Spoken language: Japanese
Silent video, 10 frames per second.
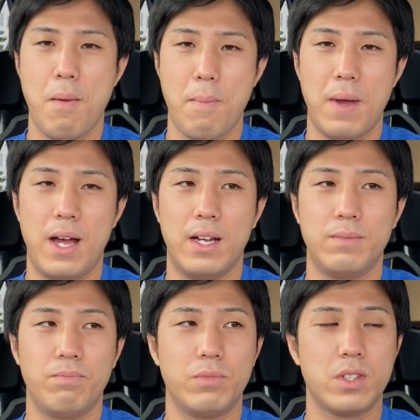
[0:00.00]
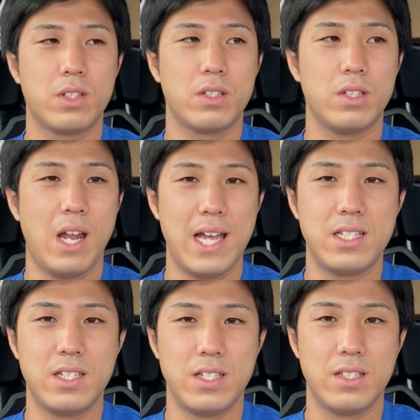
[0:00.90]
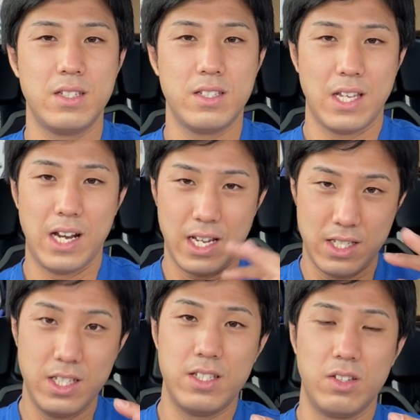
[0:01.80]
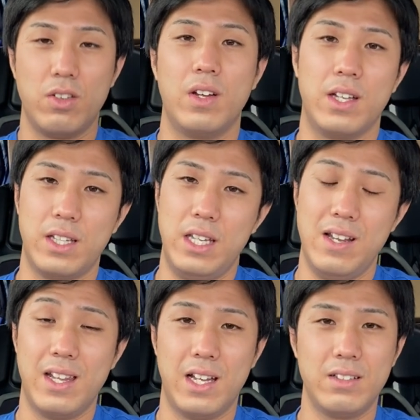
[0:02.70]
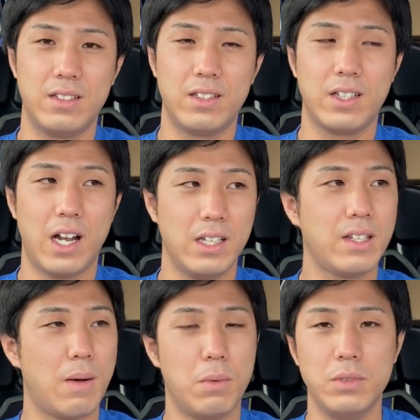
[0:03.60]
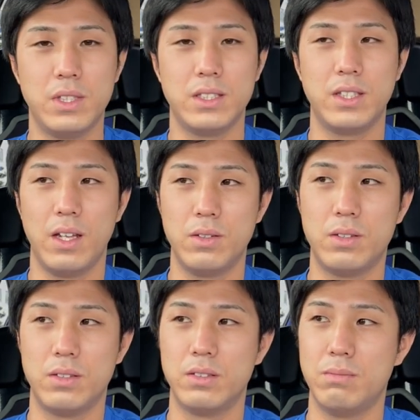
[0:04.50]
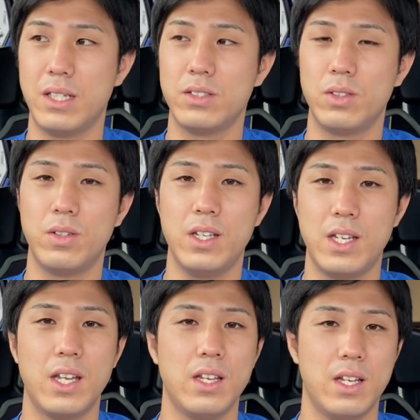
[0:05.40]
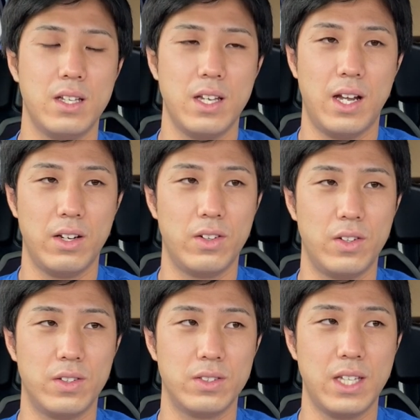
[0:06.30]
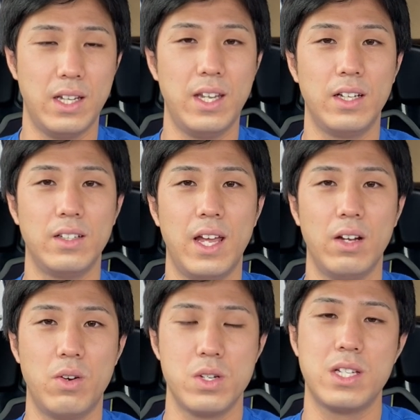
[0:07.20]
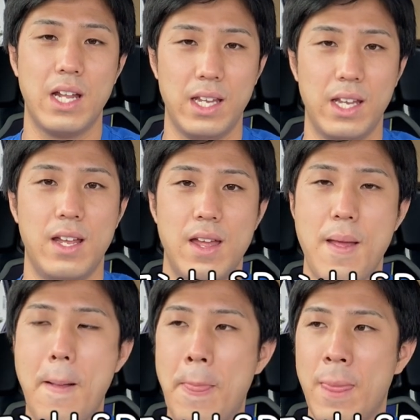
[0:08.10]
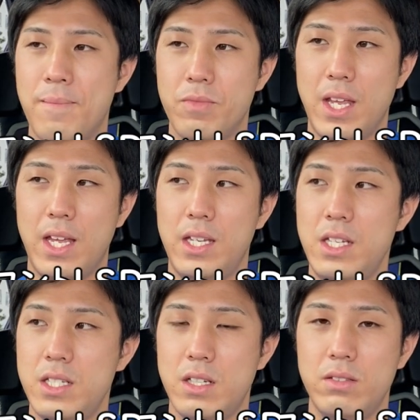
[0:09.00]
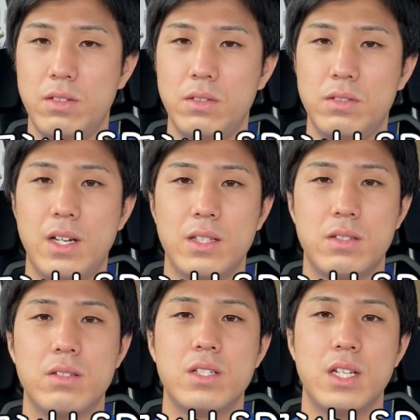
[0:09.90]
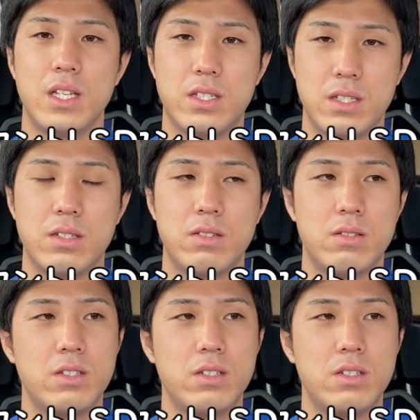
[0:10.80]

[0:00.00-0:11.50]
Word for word: まあ、来シーズン、再来シーズンとかにはなるかなとは思うんですけど、まあそういう時に、あの、セッティング変更したり。で、イニシャルトルクは吊るしです。吊